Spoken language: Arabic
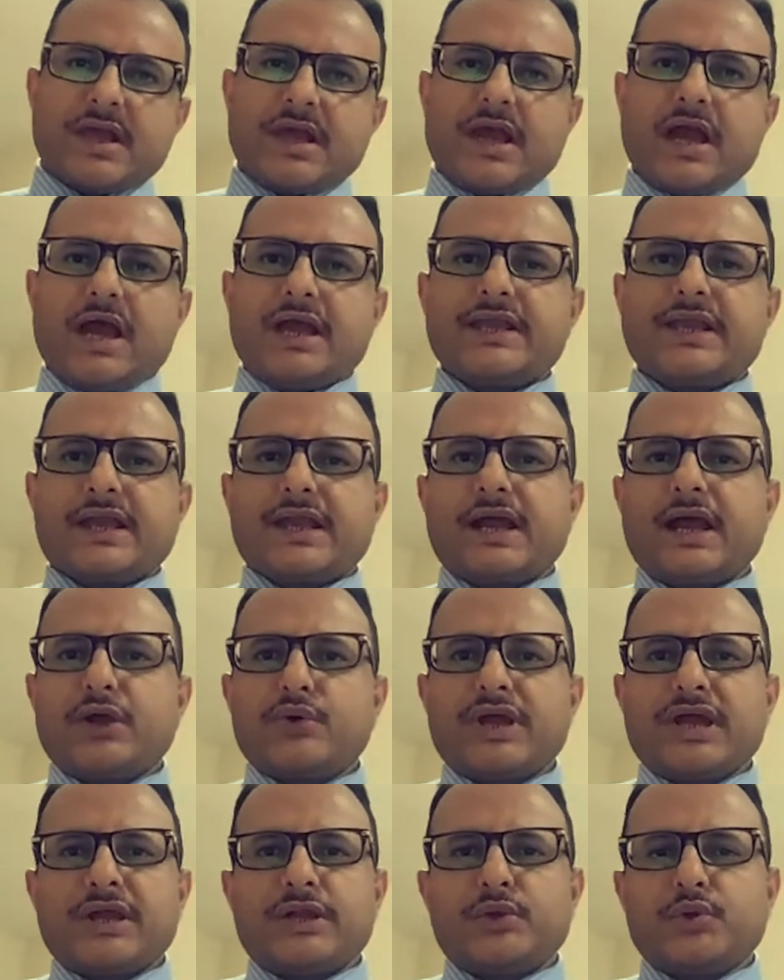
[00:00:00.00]
هاجر
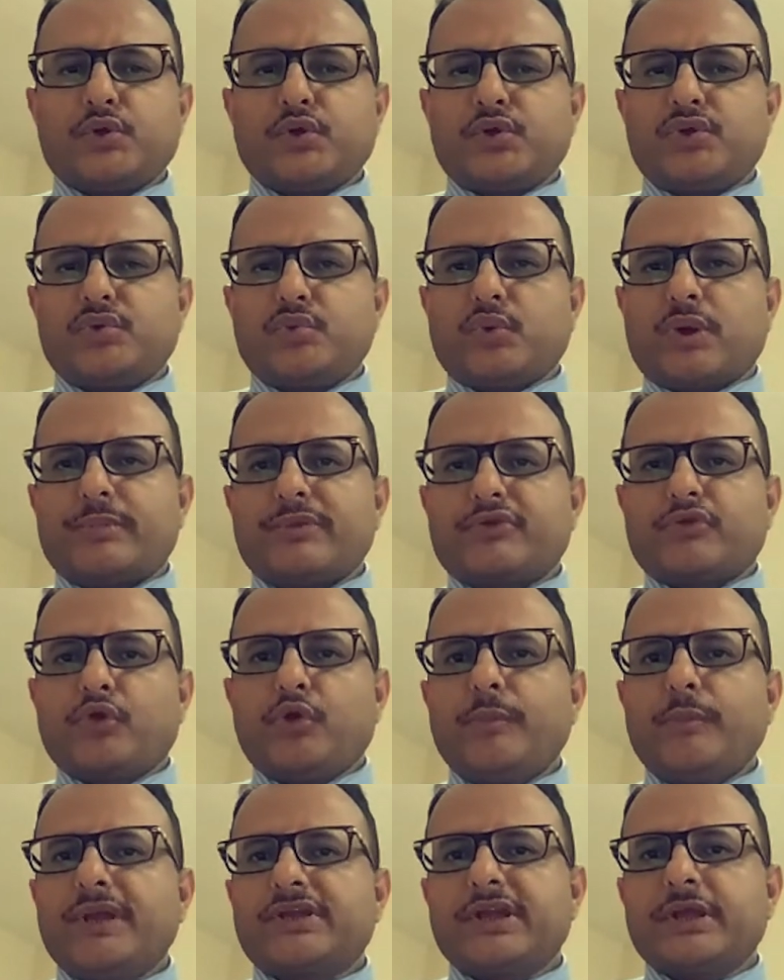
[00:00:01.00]
هؤلاء الجدد
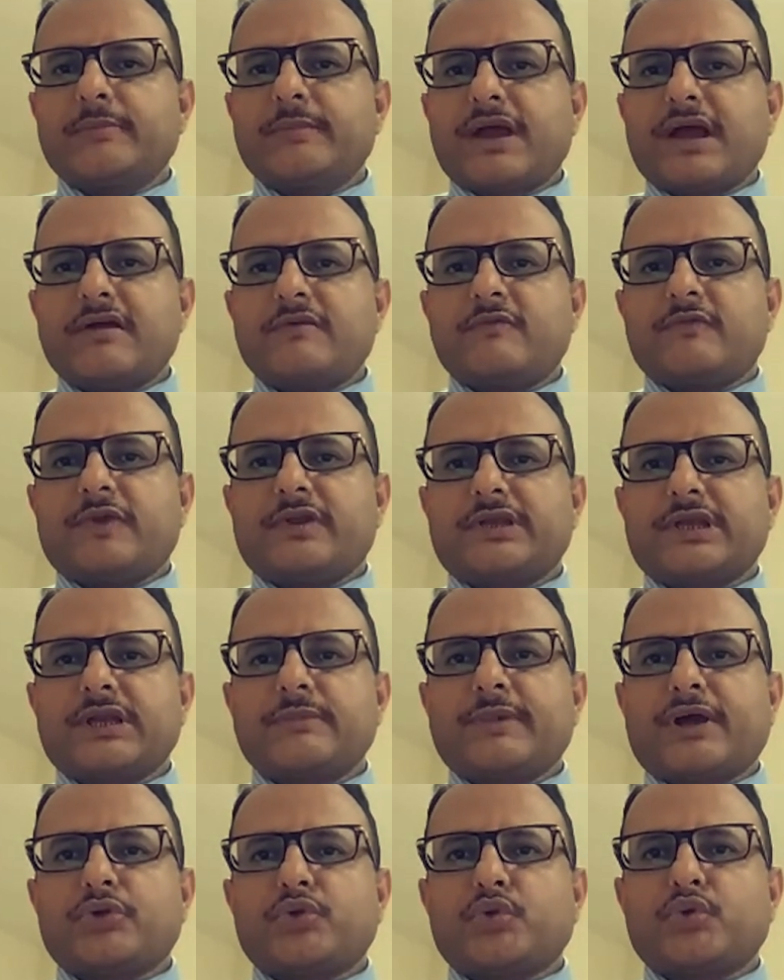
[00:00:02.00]
وبصحبتهم أنفس
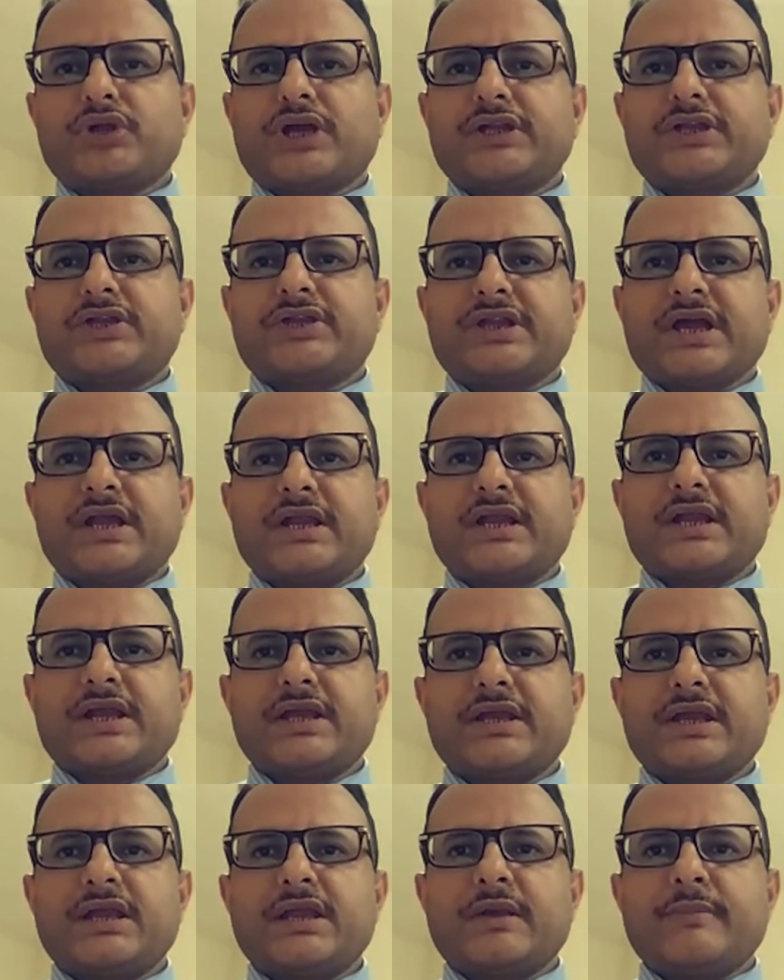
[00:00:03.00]
المخطوطات
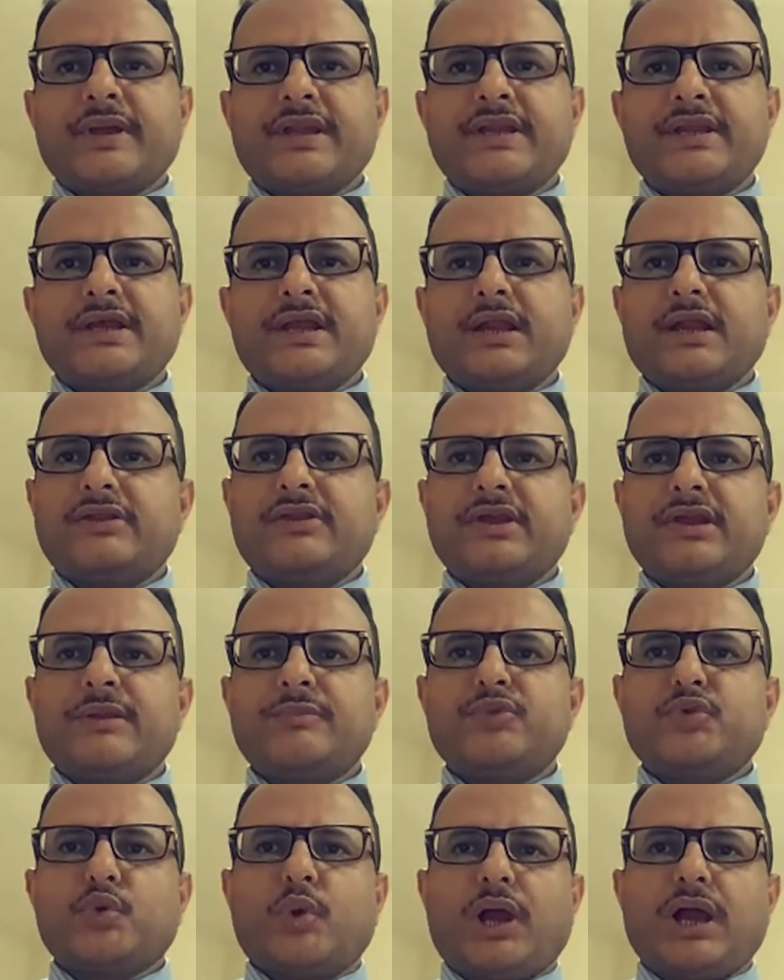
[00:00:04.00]
التاريخية اليمنية التي
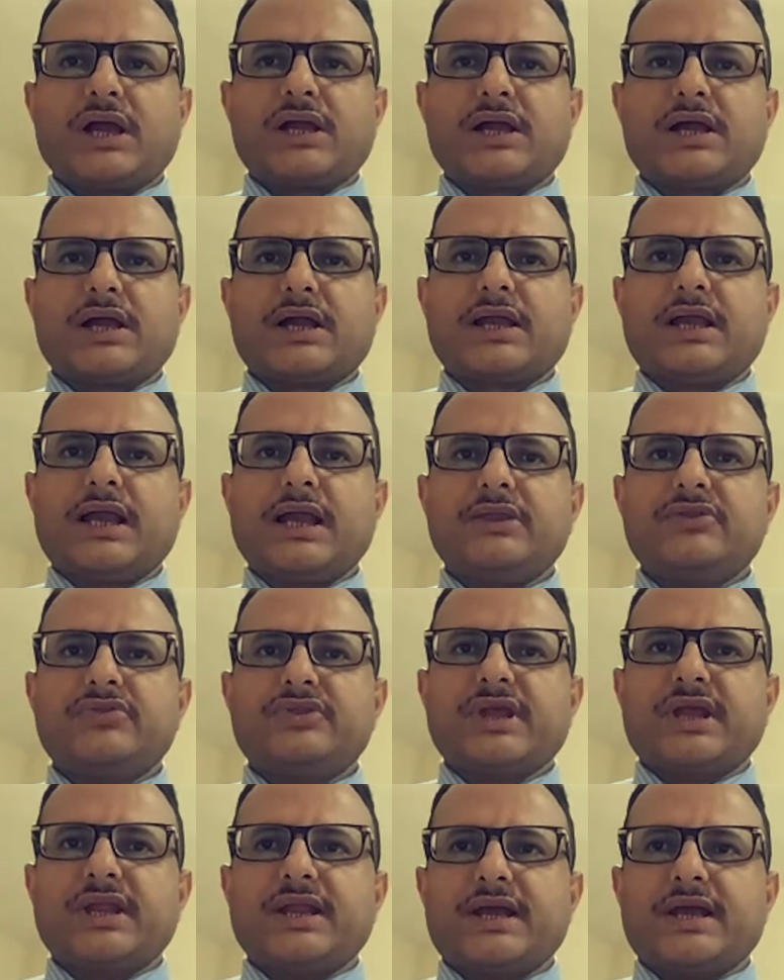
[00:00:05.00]
لم تحقق
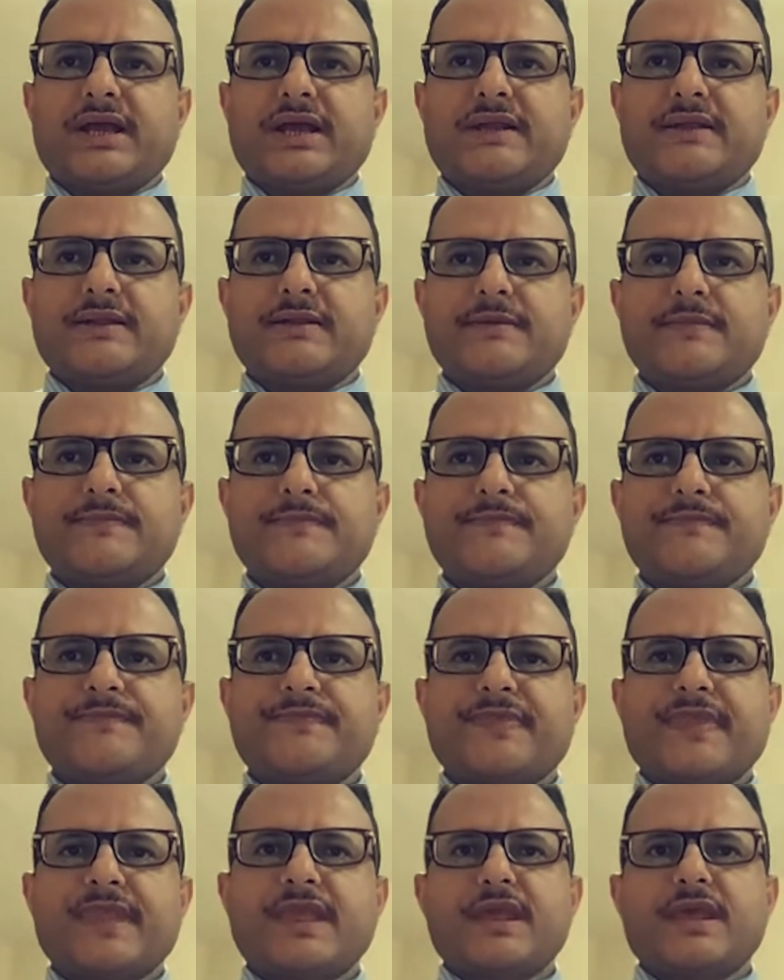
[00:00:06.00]
حتى الآن
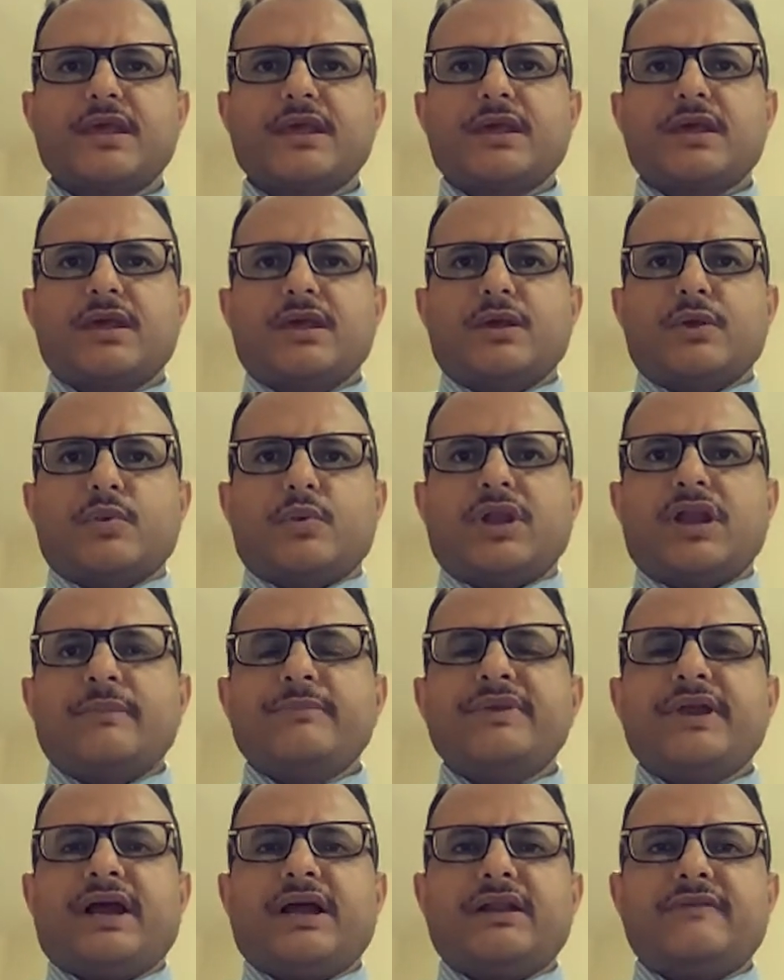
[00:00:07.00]

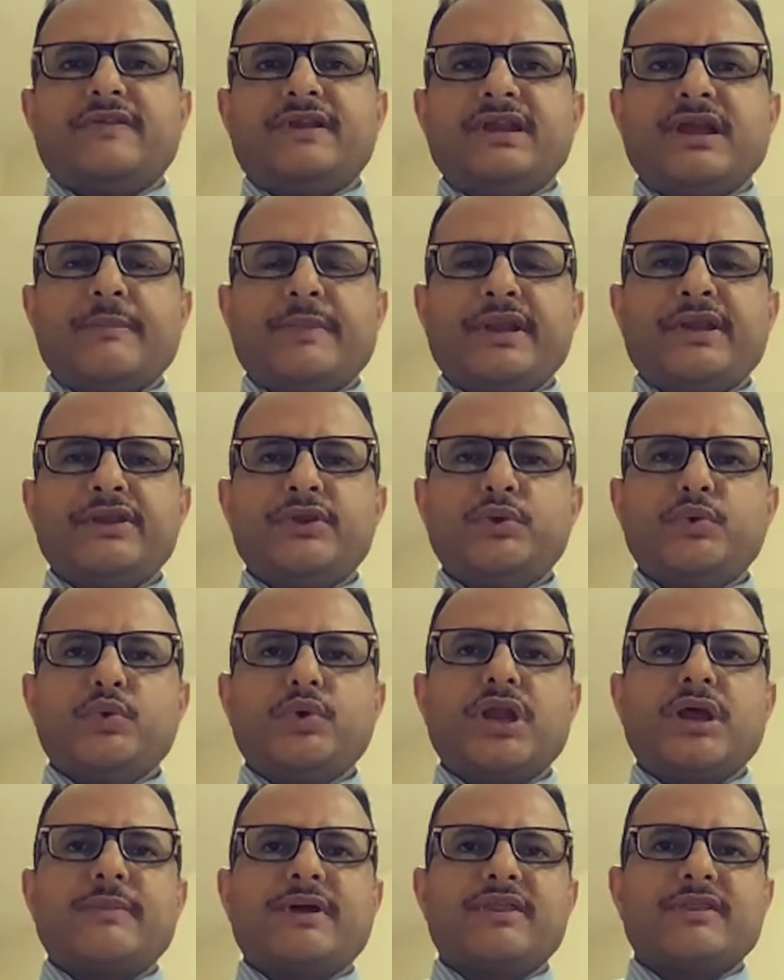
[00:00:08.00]
ولم يعرف
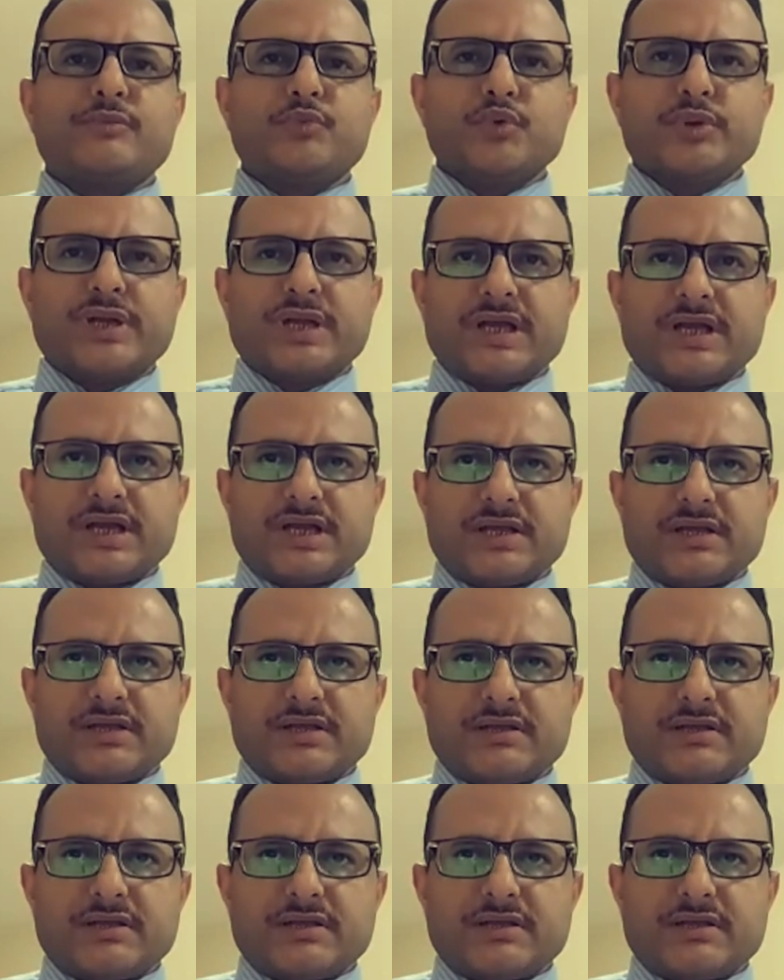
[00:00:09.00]
اليمنيون مضمونها